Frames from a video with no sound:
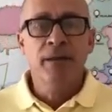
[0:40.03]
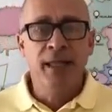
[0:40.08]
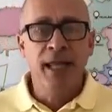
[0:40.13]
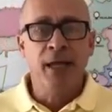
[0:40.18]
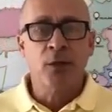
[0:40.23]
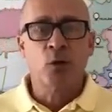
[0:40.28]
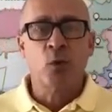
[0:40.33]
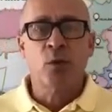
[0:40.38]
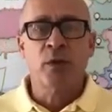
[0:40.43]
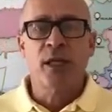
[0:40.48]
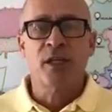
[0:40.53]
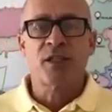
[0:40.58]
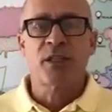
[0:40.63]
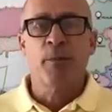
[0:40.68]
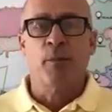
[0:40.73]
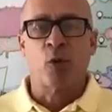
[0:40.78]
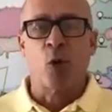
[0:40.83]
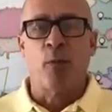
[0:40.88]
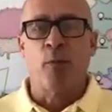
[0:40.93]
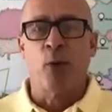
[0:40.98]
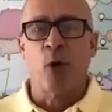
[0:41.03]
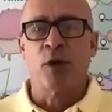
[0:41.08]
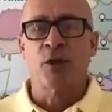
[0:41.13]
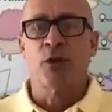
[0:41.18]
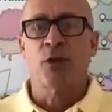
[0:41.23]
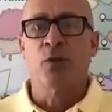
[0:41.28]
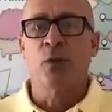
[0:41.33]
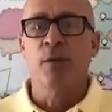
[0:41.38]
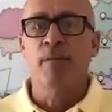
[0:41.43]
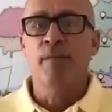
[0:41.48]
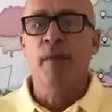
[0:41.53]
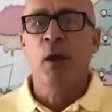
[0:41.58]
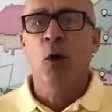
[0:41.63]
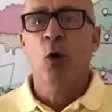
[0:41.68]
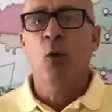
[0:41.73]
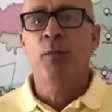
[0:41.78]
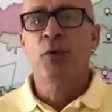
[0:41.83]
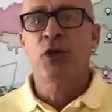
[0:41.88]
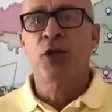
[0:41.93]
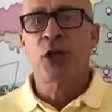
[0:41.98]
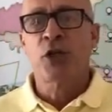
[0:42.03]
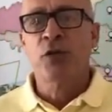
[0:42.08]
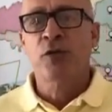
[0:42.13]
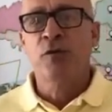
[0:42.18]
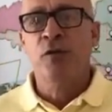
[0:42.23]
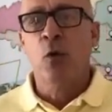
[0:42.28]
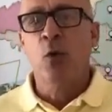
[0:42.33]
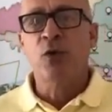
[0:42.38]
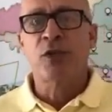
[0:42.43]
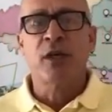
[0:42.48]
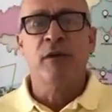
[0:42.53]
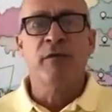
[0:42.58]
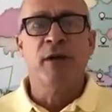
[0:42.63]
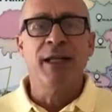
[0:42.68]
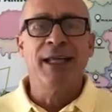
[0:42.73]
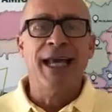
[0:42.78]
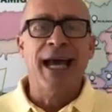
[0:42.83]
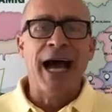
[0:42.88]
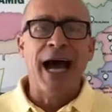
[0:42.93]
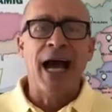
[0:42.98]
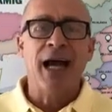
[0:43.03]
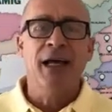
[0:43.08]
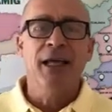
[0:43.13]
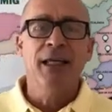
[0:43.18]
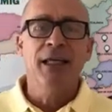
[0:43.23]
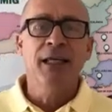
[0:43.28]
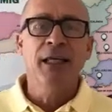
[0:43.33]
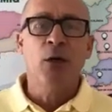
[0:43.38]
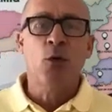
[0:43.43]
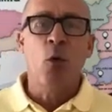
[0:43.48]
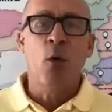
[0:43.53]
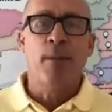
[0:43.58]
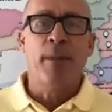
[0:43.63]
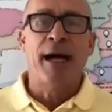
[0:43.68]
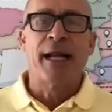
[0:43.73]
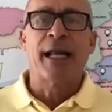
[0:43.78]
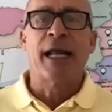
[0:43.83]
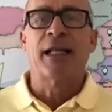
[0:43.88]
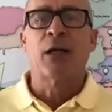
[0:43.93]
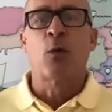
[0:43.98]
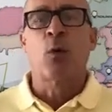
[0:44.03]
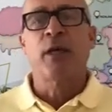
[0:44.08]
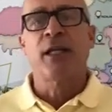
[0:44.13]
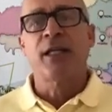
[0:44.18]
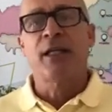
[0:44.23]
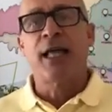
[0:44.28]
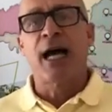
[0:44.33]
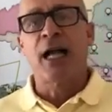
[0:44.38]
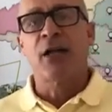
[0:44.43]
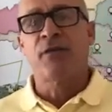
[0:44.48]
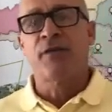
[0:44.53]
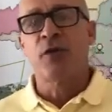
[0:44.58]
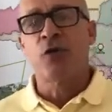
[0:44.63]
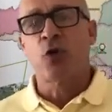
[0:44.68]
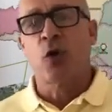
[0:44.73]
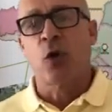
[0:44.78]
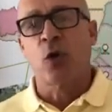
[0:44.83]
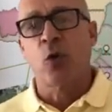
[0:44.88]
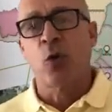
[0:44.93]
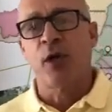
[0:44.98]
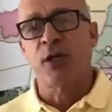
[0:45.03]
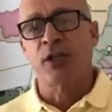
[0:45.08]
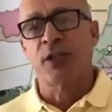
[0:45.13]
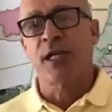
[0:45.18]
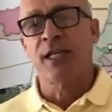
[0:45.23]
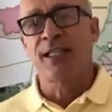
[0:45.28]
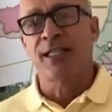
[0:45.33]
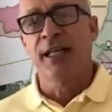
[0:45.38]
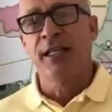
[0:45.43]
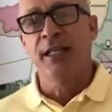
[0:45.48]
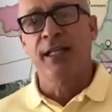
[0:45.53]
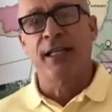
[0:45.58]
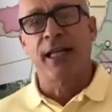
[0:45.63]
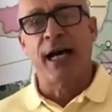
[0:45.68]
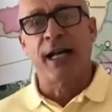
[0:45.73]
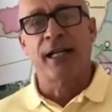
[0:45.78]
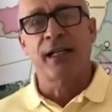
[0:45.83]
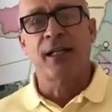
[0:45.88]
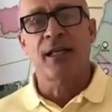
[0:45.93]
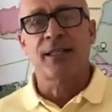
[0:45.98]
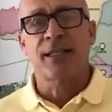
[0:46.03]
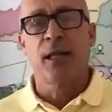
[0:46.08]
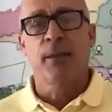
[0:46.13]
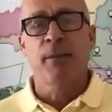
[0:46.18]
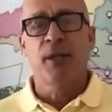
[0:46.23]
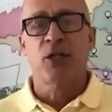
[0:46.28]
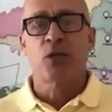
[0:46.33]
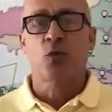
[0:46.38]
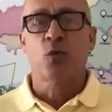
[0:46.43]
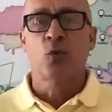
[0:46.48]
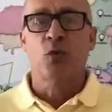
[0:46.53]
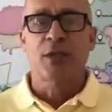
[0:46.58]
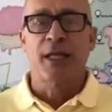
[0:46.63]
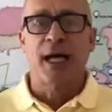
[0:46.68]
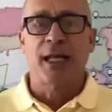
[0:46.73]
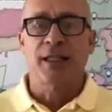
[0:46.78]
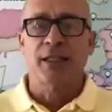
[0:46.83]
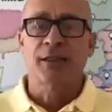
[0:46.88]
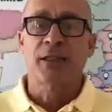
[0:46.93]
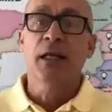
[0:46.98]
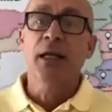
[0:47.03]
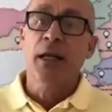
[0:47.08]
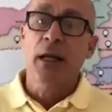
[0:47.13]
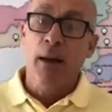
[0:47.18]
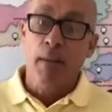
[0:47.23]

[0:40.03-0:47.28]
Dentro desse propósito, objetivou-se avaliar e comparar a qualidade fisiológica e sanitária das sementes usadas